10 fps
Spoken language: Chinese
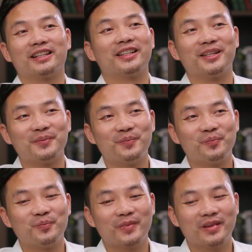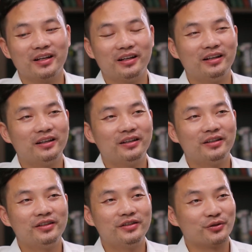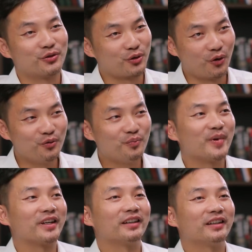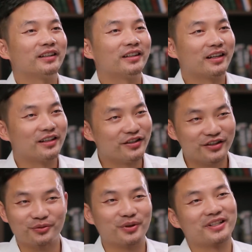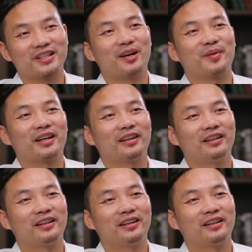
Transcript: 哲理。”这是聪明跟智慧的差别，